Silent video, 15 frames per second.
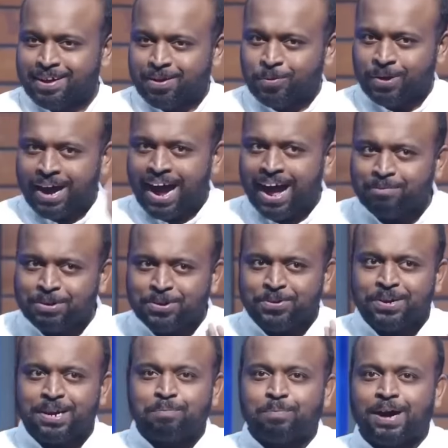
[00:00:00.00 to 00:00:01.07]
ஒரு
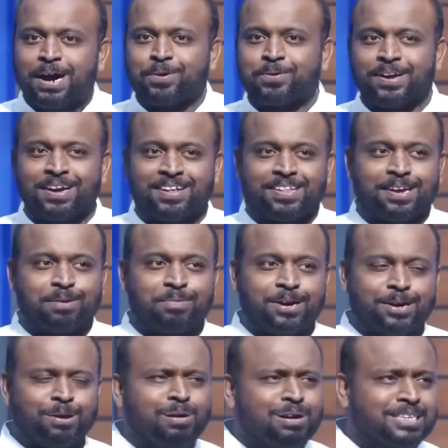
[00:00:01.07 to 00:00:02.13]
ஆவிக்குரிய பார்வை என்ன தெரியுமா
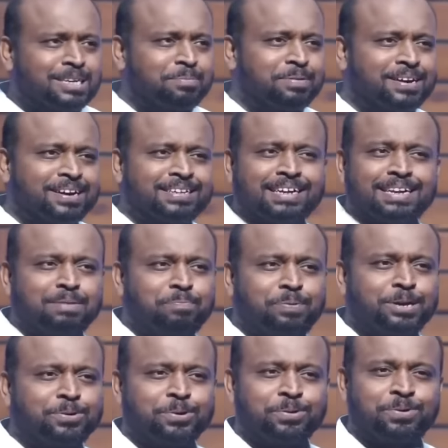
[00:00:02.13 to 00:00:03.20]
யோசிப்பு கத்தர்
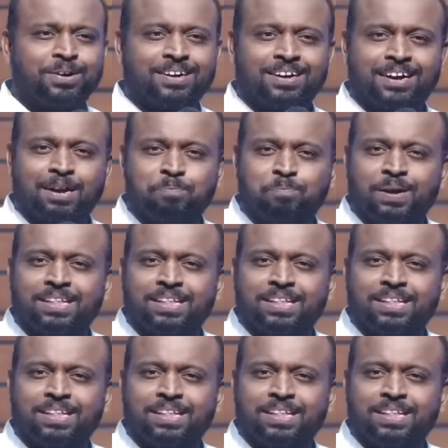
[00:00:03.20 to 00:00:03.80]
எப்படி உருவாக்கினார்